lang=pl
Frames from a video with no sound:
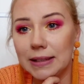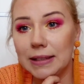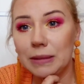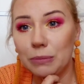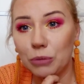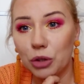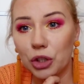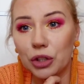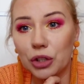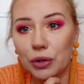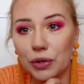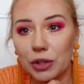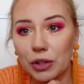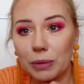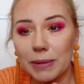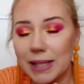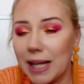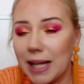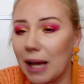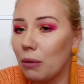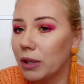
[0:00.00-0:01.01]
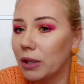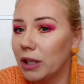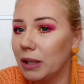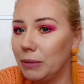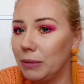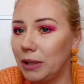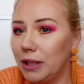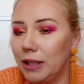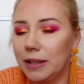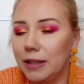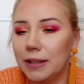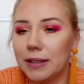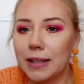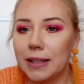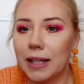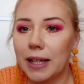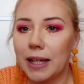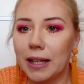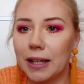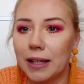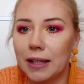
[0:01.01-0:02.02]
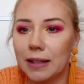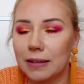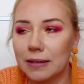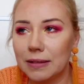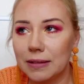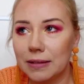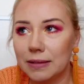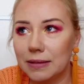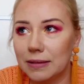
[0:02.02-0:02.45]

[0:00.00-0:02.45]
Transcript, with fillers: tym, że to są całkiem inne,